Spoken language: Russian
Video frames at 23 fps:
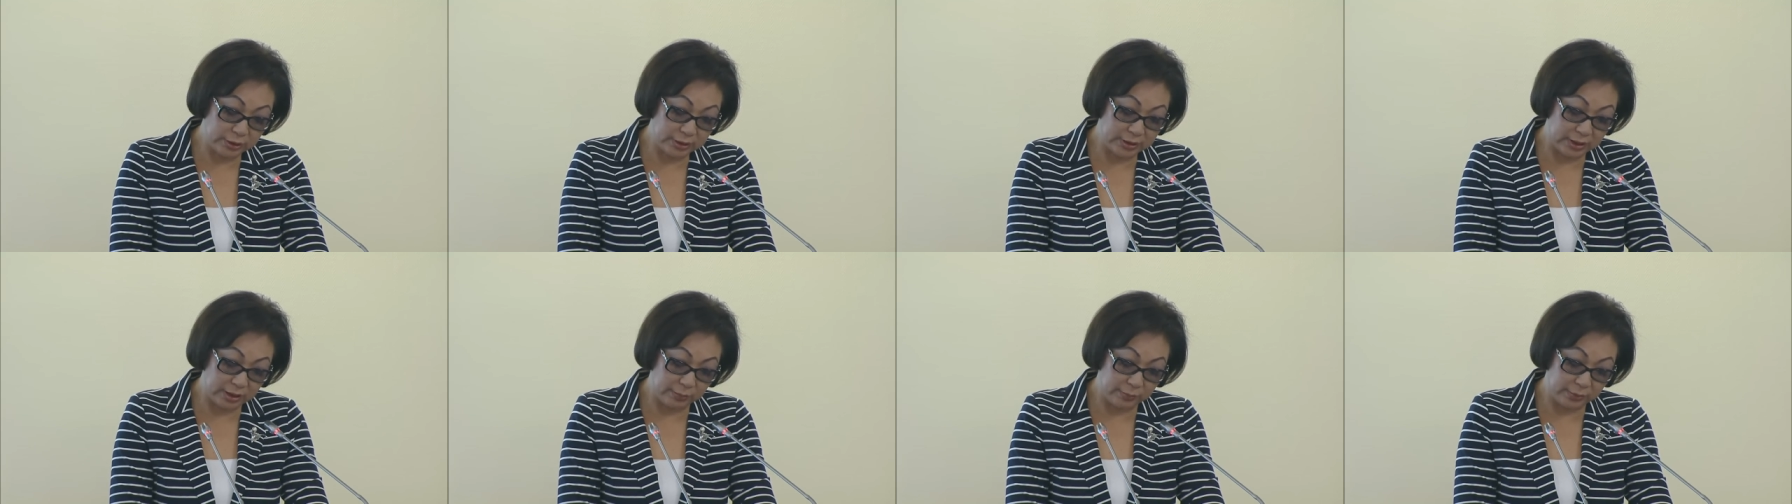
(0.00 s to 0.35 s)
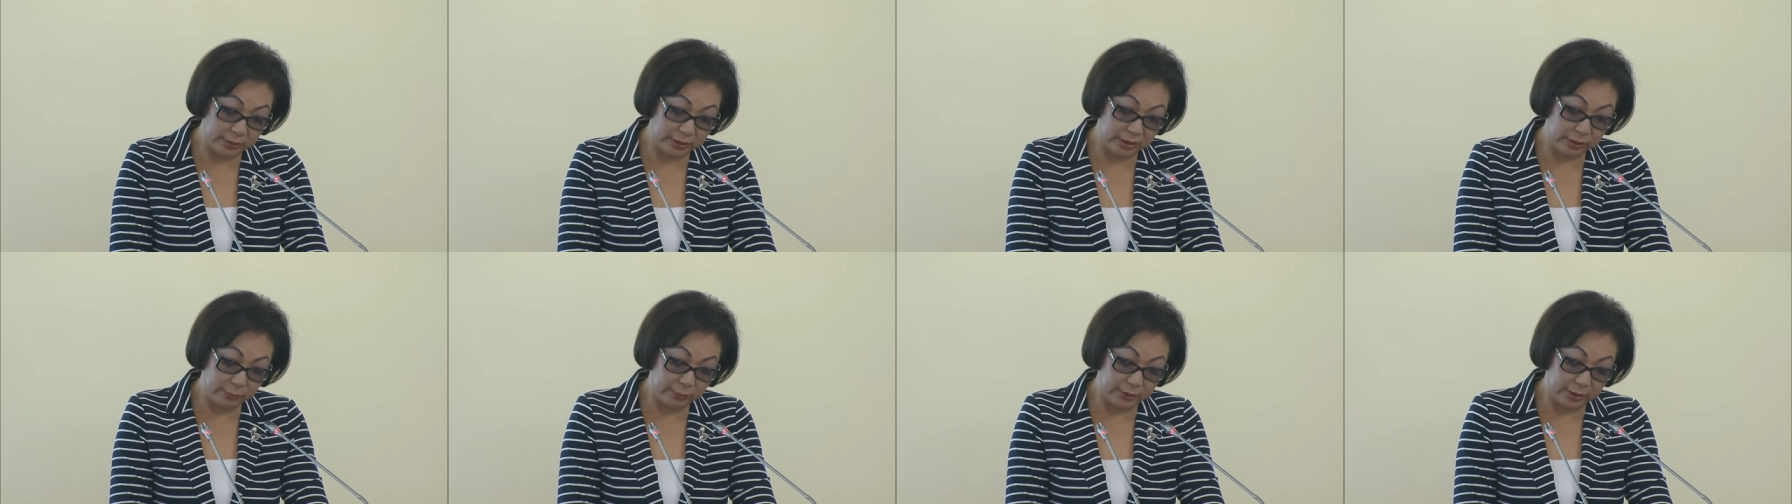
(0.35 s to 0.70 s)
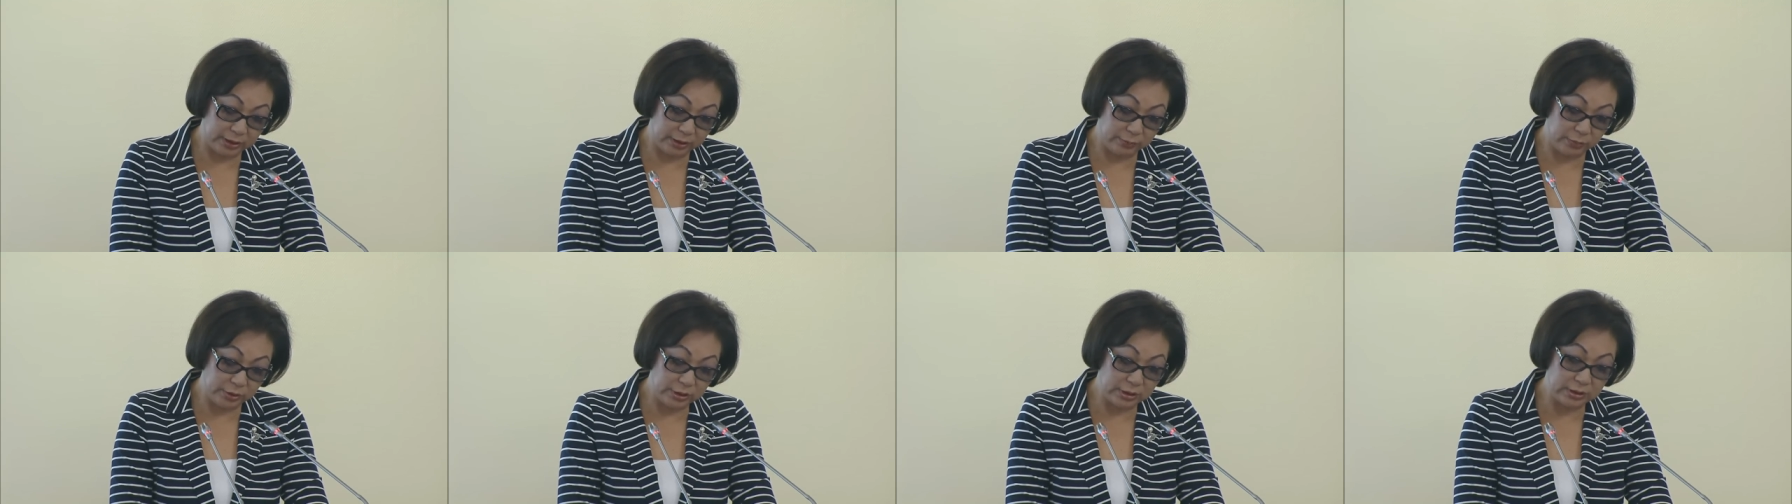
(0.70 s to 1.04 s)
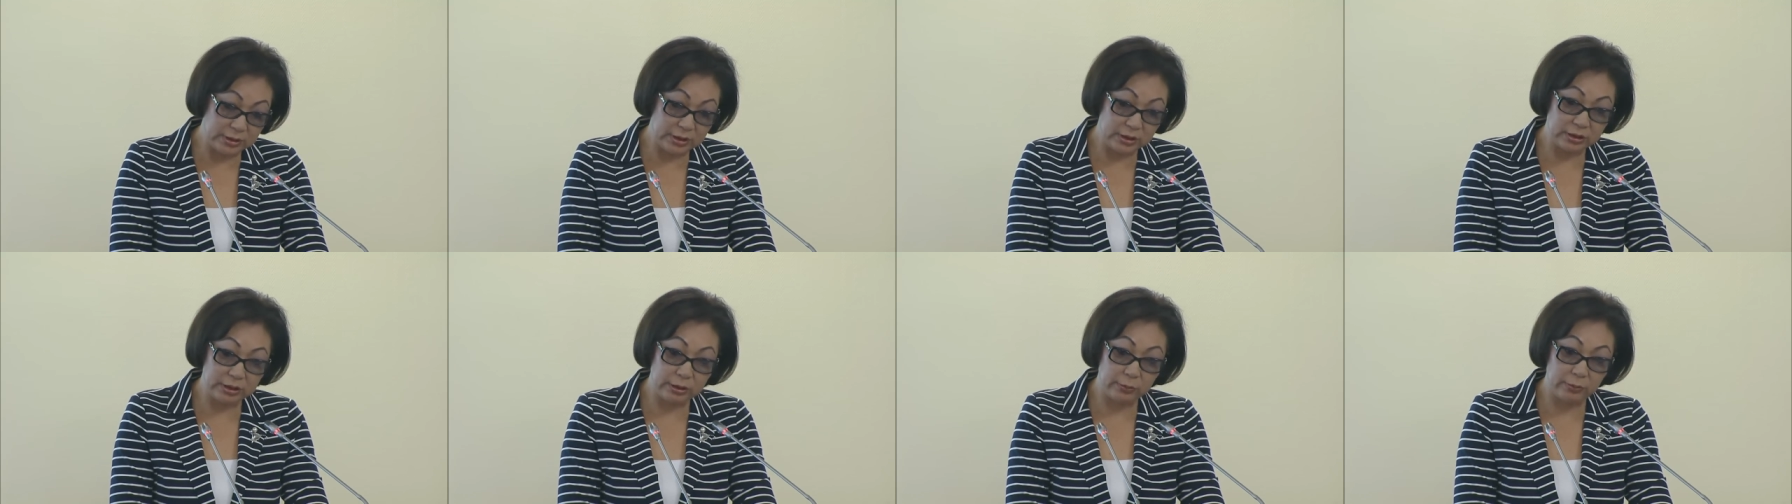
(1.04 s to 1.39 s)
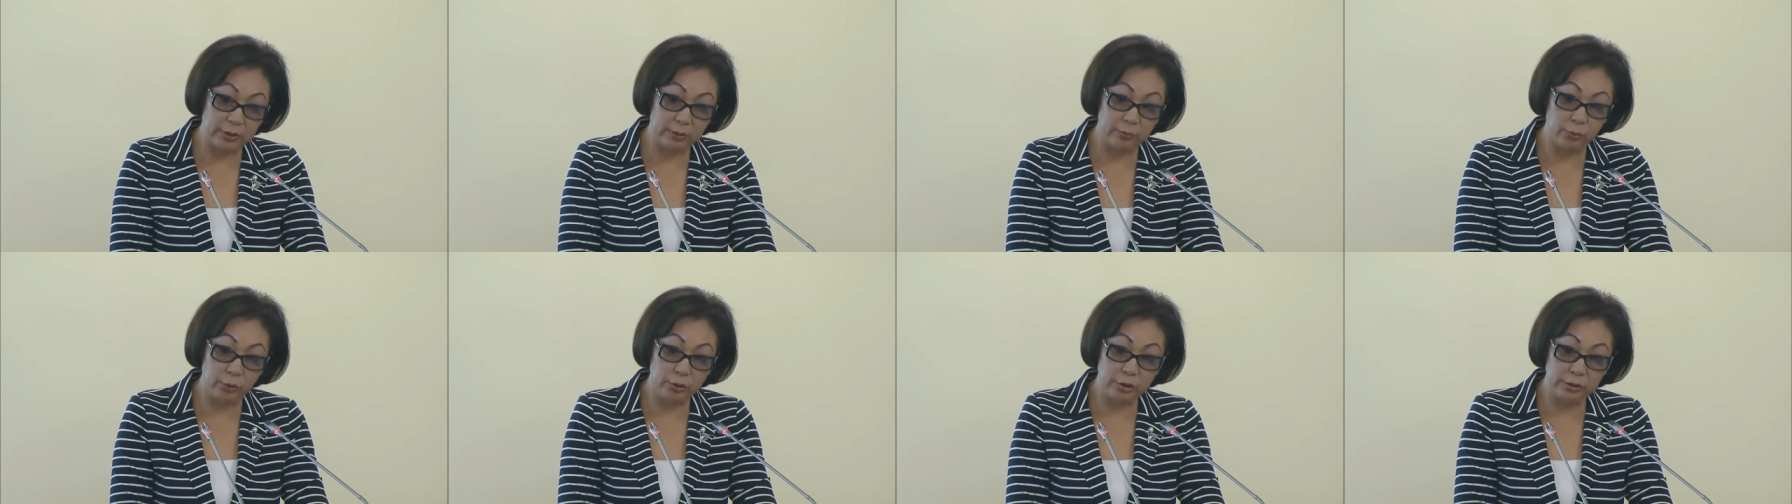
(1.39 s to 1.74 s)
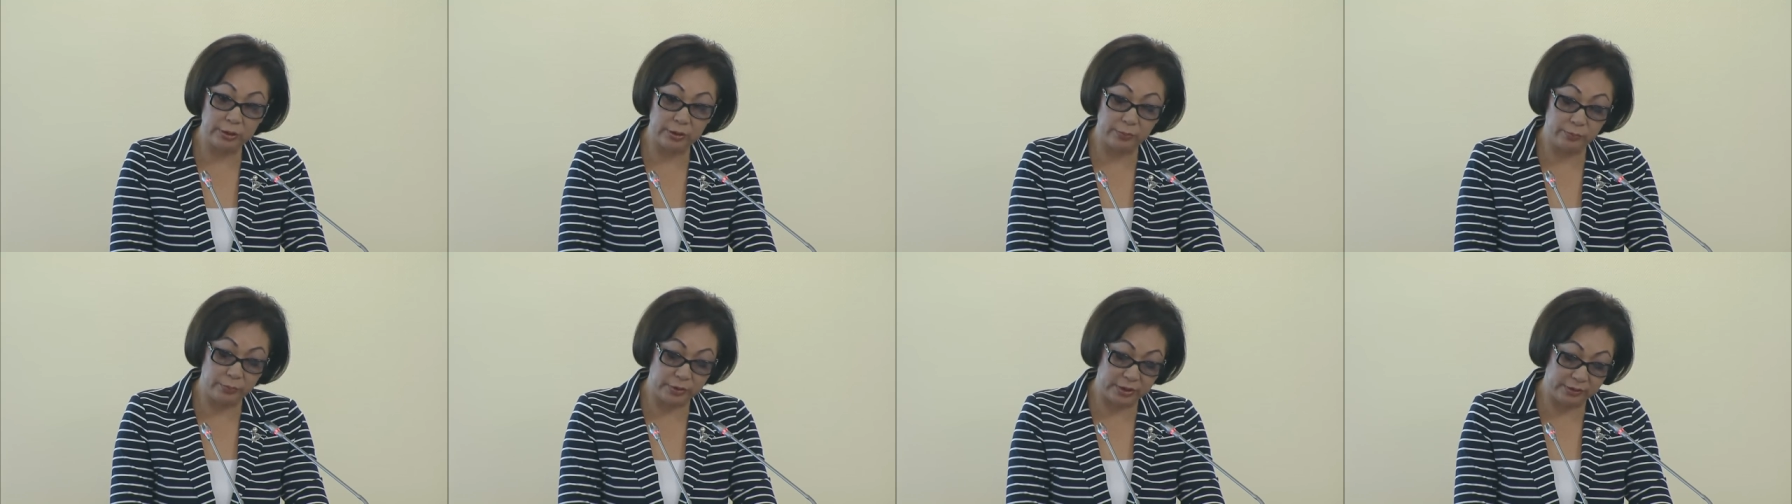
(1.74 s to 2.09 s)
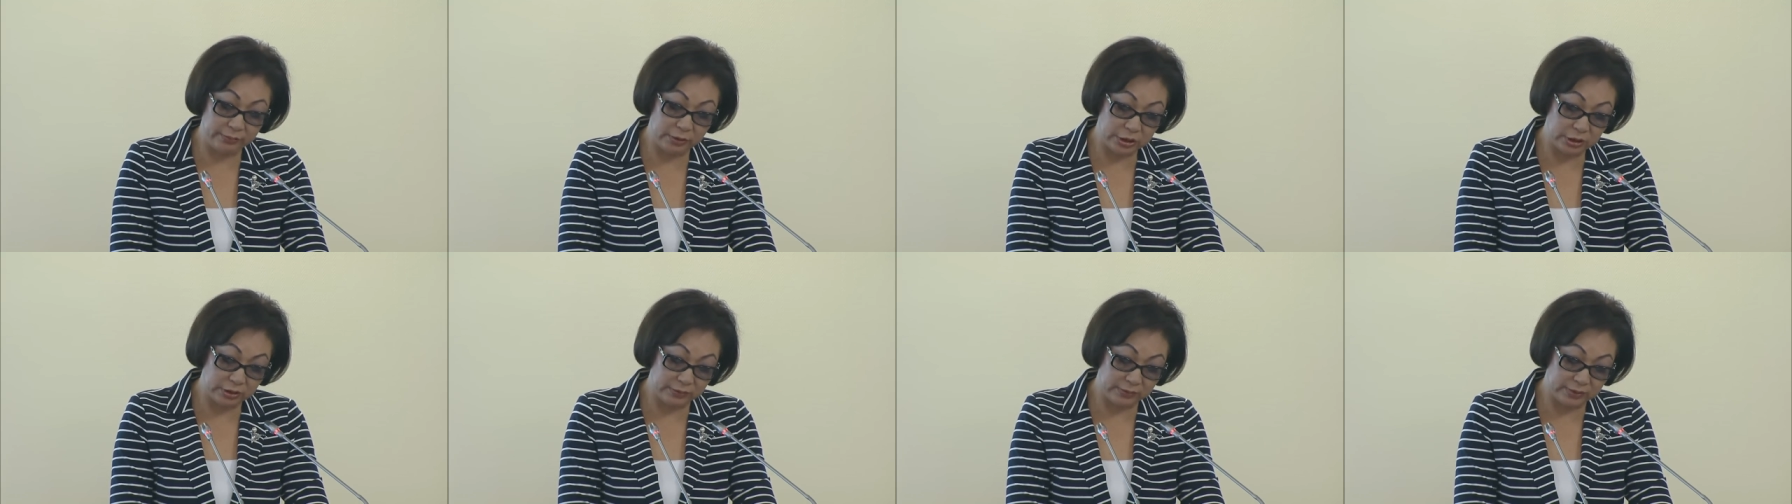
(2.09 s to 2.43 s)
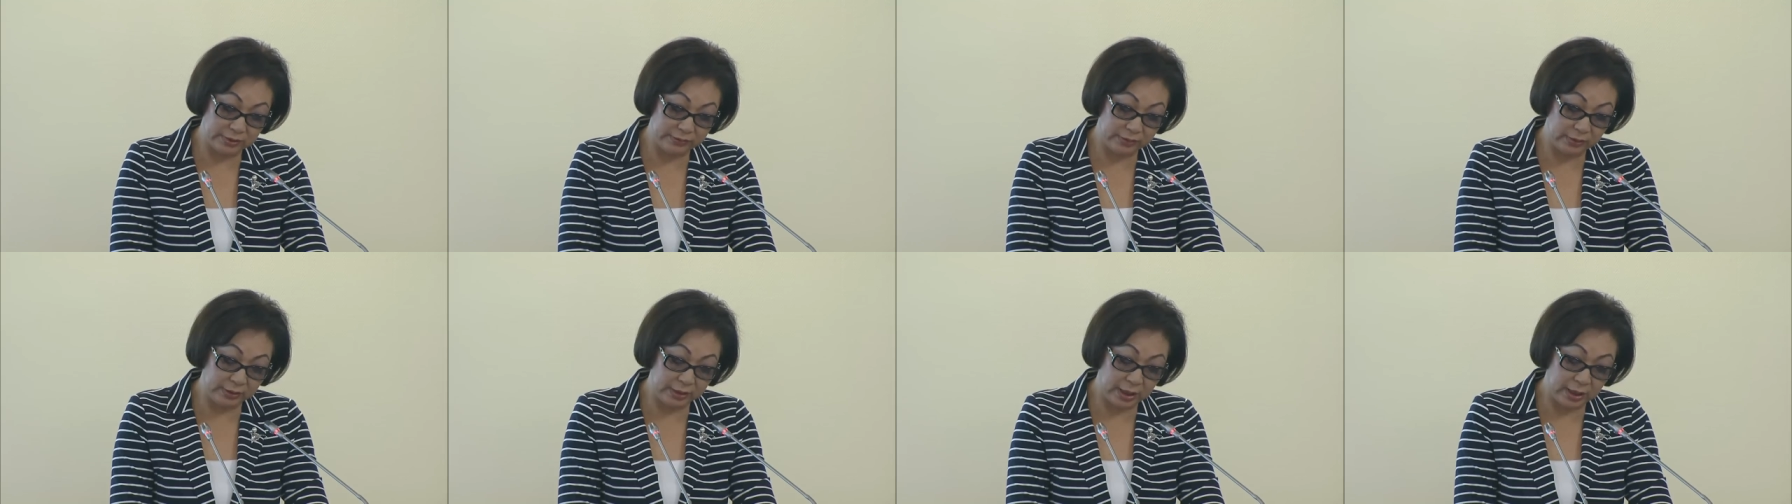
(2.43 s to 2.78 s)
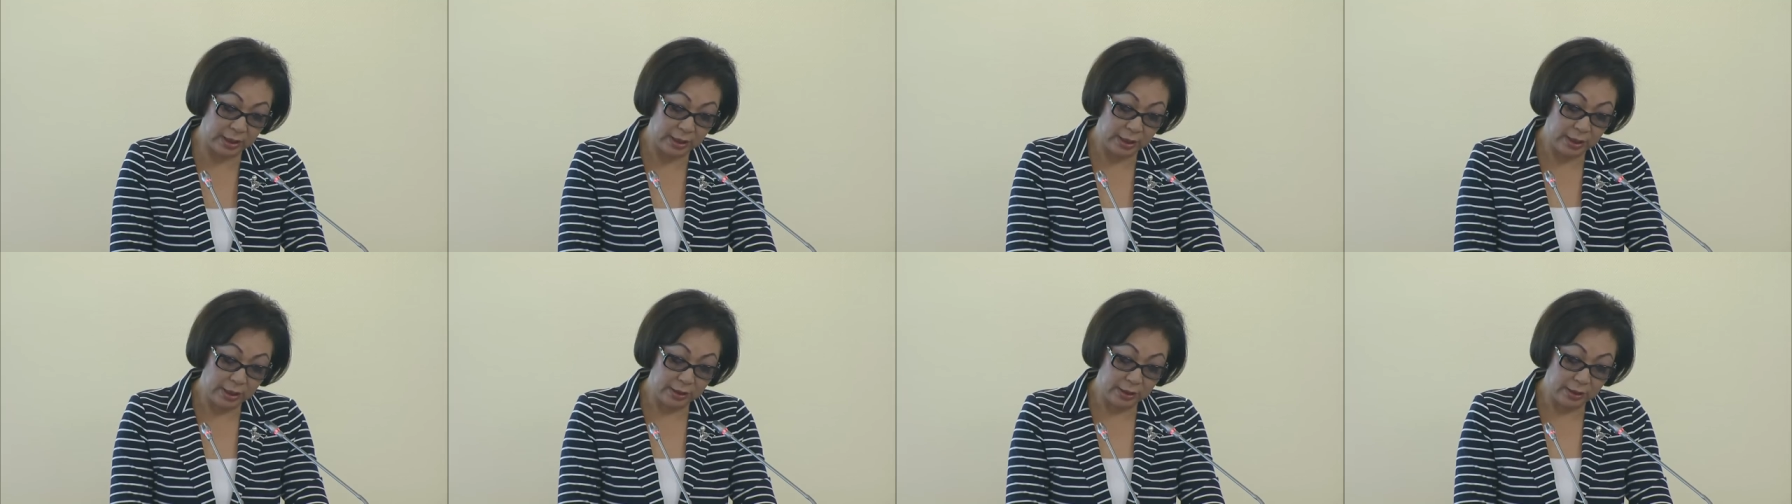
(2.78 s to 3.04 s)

заработной платы медицинским работникам первичного звена